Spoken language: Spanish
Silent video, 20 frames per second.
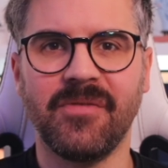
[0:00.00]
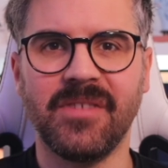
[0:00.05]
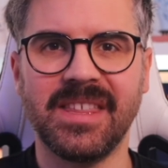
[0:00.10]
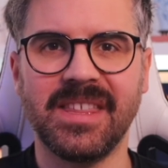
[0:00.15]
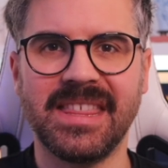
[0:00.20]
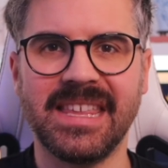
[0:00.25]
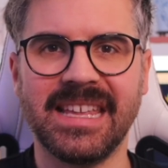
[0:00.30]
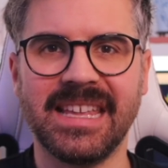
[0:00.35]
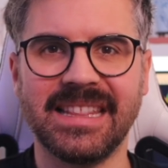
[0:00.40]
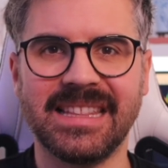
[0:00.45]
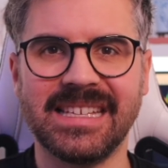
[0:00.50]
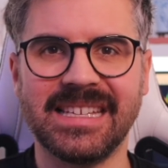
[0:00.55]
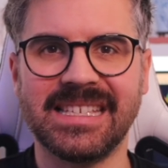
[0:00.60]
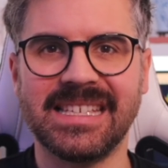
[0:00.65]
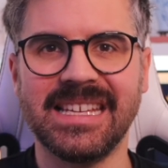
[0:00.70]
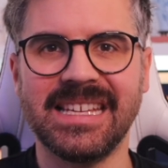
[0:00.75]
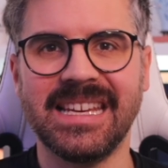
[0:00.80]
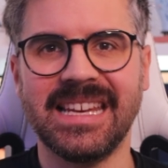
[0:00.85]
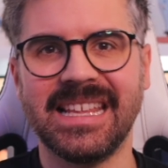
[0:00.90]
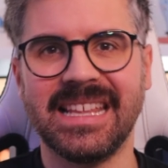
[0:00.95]
eficiente
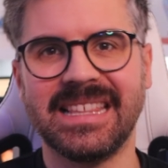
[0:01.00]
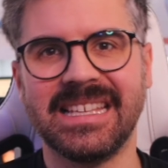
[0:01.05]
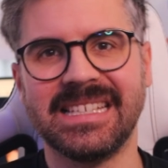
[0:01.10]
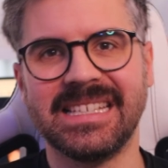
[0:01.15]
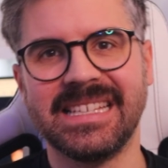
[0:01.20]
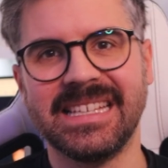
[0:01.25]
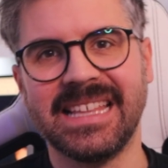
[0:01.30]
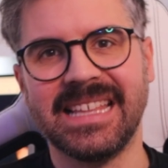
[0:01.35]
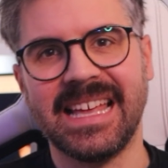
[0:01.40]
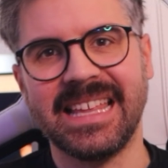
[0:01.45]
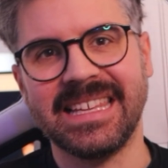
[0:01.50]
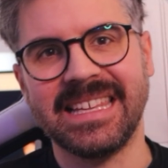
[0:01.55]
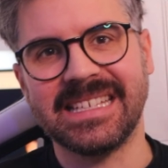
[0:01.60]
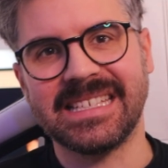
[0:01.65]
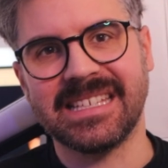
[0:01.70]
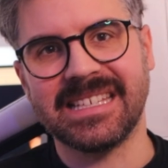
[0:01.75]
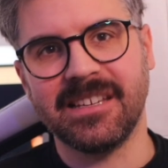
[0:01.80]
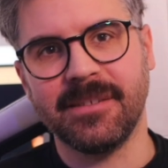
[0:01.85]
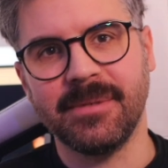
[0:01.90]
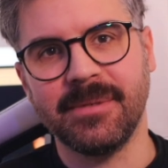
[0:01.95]
sin necesidad de
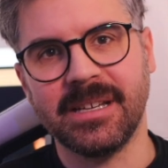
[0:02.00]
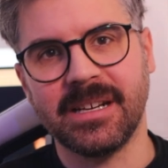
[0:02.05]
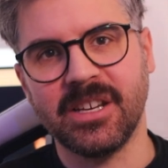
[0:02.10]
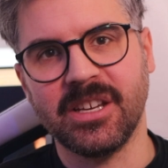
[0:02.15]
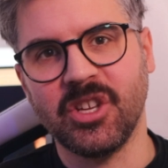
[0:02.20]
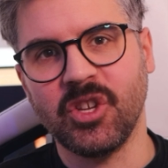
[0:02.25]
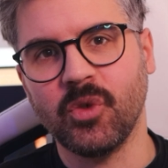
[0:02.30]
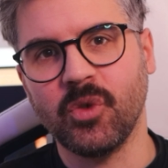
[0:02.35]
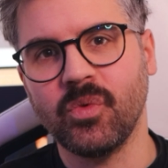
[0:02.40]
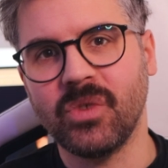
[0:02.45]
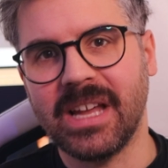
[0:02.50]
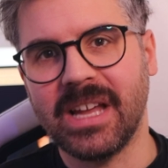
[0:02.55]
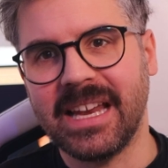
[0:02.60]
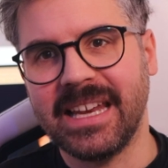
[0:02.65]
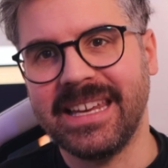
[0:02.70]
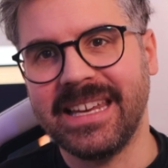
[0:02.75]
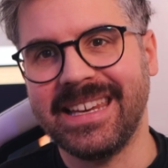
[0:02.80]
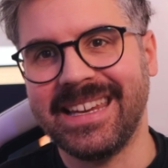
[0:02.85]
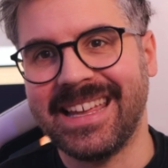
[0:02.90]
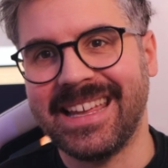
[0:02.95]
escribir ni una
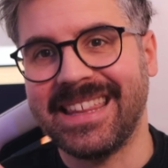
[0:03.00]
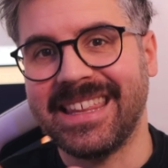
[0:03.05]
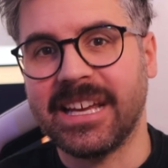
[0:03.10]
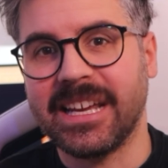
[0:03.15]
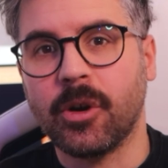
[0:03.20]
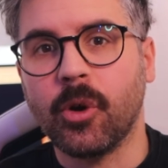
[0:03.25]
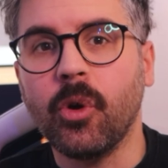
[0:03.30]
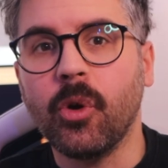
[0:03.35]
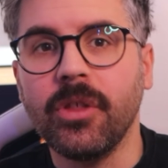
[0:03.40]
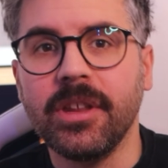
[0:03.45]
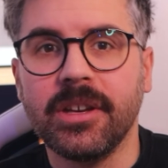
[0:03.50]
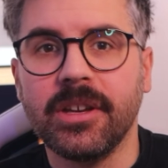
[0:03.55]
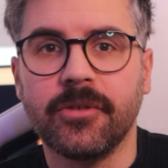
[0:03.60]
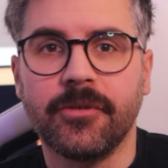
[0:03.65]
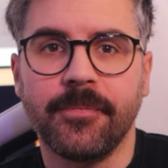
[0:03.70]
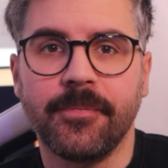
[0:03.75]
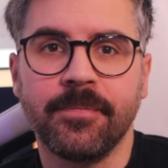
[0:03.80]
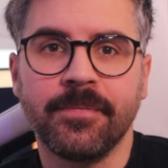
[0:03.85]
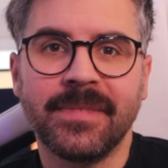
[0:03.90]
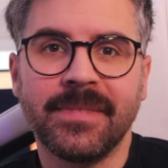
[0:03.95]
línea de
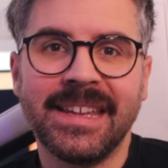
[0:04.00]
código?